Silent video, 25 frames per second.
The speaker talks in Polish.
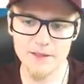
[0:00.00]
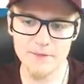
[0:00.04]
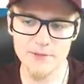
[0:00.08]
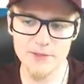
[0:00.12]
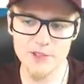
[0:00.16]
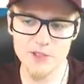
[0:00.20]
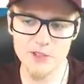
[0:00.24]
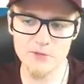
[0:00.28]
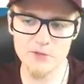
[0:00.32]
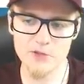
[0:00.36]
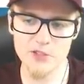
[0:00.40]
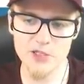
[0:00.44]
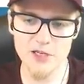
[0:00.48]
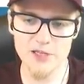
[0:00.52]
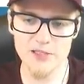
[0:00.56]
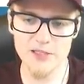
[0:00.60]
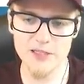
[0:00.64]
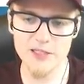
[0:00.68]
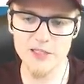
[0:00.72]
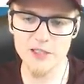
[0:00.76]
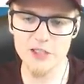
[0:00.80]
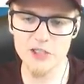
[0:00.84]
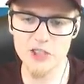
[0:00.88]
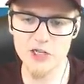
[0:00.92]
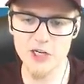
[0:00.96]
Będziemy musieli
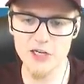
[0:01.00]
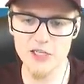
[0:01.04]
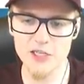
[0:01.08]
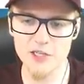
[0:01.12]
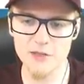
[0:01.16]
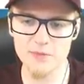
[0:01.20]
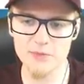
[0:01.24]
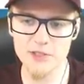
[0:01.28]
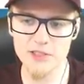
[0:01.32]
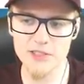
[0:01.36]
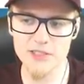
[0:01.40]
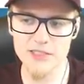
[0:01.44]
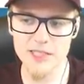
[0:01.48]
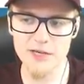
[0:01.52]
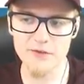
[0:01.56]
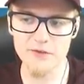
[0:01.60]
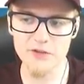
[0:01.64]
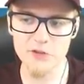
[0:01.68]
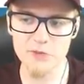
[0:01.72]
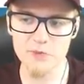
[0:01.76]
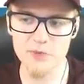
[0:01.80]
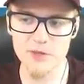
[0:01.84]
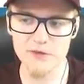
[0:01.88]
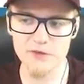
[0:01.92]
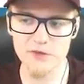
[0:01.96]
ten grzejnik
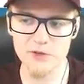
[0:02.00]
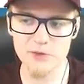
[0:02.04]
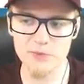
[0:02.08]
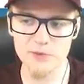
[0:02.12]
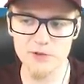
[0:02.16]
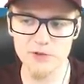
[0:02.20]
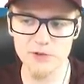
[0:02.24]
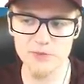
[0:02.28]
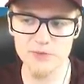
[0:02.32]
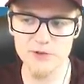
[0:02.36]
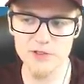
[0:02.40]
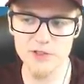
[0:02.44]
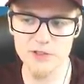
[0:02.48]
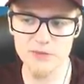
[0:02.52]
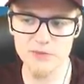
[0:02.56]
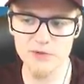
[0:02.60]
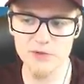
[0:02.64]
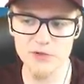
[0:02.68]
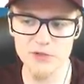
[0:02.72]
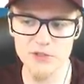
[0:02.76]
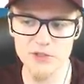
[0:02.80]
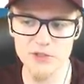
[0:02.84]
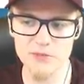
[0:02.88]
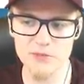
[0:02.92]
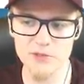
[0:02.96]
przestawić prawdopodobnie, żeby
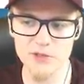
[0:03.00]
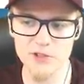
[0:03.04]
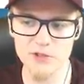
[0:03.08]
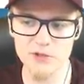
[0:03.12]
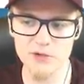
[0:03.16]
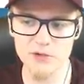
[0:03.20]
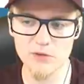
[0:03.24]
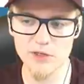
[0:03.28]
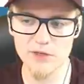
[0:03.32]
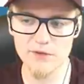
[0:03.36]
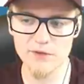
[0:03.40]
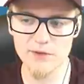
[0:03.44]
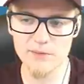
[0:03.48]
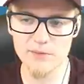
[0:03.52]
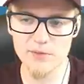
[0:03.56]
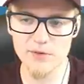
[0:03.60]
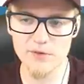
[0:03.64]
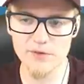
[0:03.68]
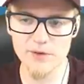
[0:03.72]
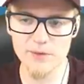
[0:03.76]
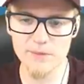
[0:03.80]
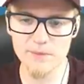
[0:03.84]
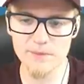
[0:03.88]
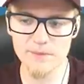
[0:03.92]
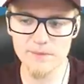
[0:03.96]
to się zmieściło, ja wam
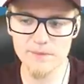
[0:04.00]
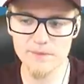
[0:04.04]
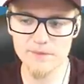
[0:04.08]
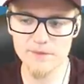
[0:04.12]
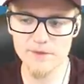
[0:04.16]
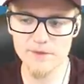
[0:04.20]
powiem.